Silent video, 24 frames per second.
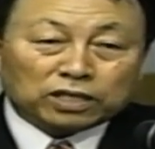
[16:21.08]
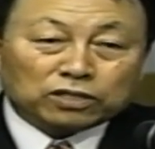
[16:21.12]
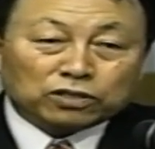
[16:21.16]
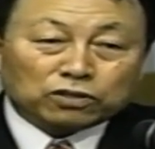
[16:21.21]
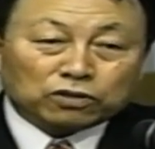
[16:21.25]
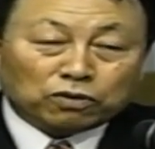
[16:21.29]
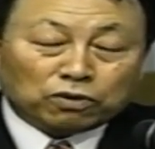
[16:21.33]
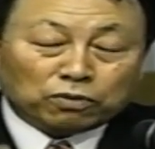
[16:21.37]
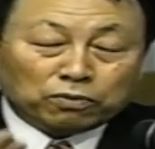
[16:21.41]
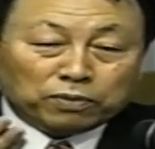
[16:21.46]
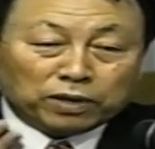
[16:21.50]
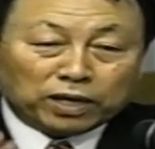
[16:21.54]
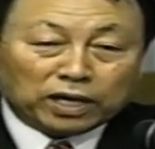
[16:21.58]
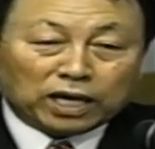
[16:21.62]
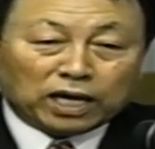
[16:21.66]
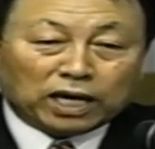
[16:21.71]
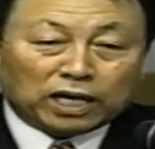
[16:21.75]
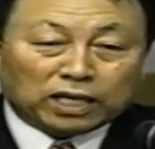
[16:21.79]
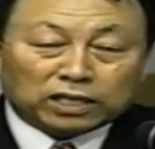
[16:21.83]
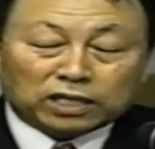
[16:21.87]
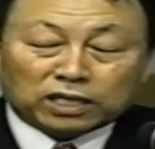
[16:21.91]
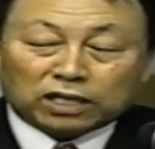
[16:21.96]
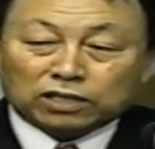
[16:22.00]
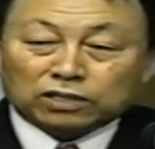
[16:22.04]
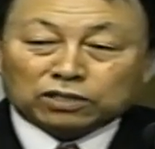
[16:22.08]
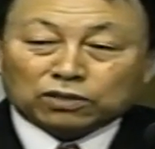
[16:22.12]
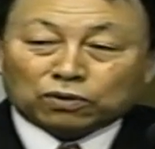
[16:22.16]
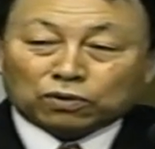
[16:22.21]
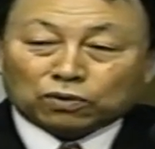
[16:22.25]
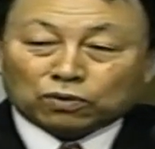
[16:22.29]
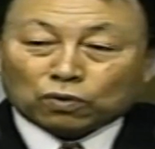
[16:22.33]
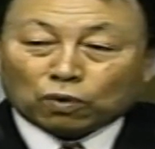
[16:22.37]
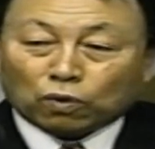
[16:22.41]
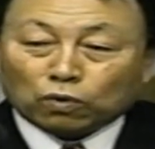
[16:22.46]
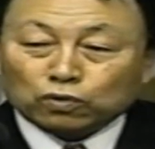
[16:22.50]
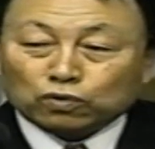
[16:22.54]
宁可自己的
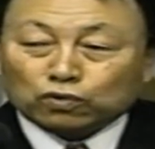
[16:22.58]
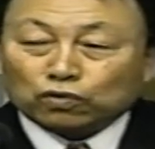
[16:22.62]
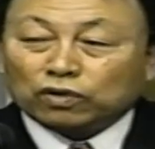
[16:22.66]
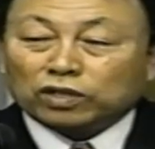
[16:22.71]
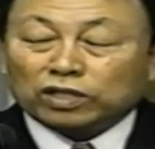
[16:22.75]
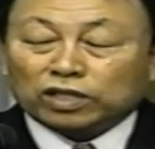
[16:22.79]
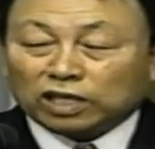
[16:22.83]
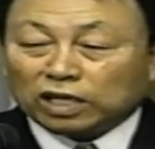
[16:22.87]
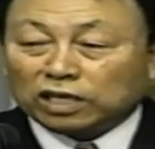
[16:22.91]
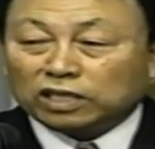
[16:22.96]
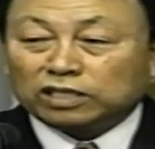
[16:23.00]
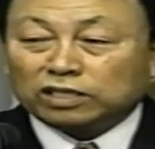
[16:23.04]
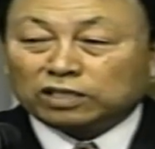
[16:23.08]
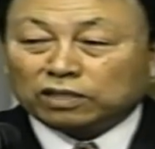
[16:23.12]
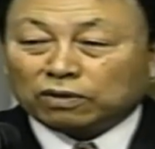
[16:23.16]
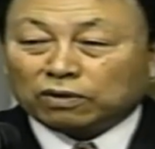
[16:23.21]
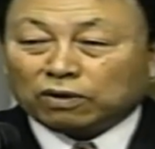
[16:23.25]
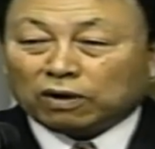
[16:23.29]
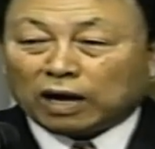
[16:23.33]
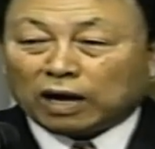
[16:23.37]
命